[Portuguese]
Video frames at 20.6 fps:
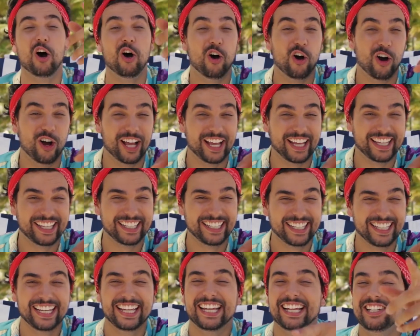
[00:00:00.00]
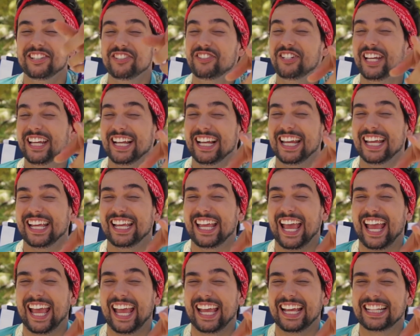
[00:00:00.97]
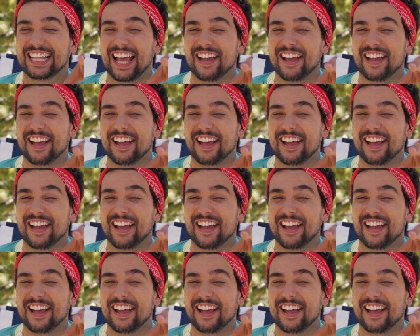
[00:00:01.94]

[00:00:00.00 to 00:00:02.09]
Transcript: Oi, te liguei,